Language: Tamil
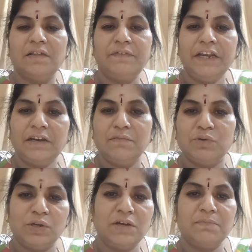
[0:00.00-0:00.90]
வீட்டில்
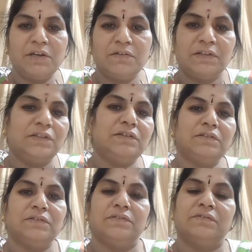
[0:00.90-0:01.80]
முருங்கை மரம் வந்து
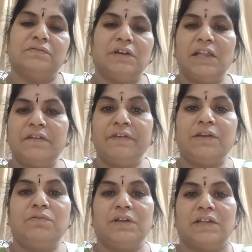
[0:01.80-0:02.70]
வளரவே
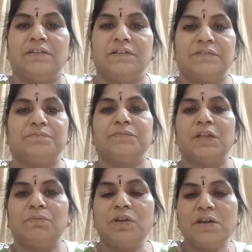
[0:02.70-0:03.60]
கூடாது
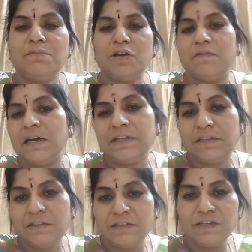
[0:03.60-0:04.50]
முருங்கை மரம்
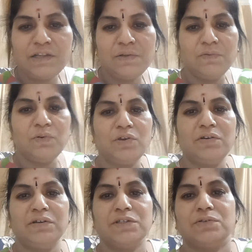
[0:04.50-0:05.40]
வளர்ந்ததுன்னா
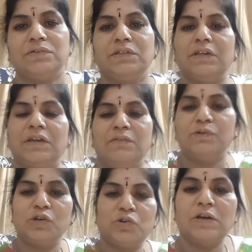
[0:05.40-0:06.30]
உங்களோட சொத்துக்கள்
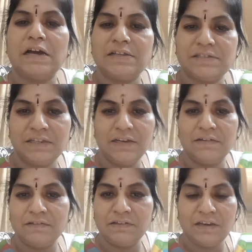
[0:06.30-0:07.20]
உங்களோட
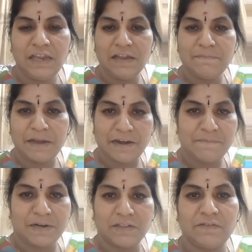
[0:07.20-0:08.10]
ஆஸ்திகளை வந்து நீங்கள்
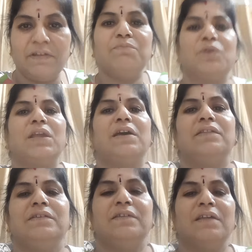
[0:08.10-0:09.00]
பயன்படுத்தவே
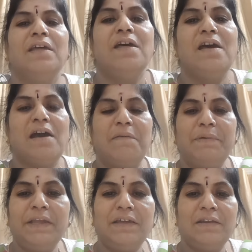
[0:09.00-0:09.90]
முடியாது
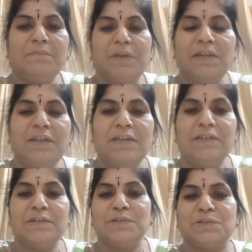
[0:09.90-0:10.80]
அப்படிங்கிற மாதிரி
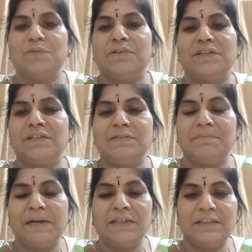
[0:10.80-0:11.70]
சொன்னதை
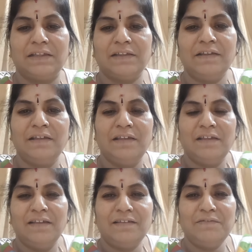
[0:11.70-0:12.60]
பார்த்தேன்
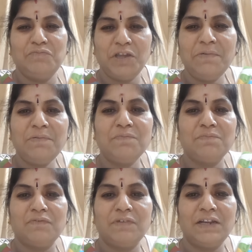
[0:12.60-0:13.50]
மிகவும்
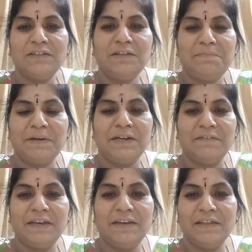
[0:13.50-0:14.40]
வருத்தப்பட
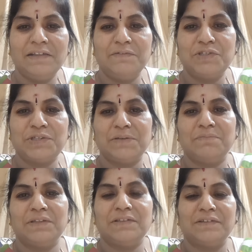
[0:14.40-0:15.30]
வேண்டிய
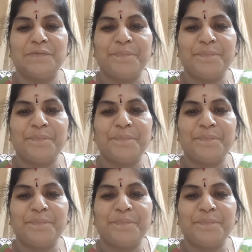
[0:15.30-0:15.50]
விஷயம் இது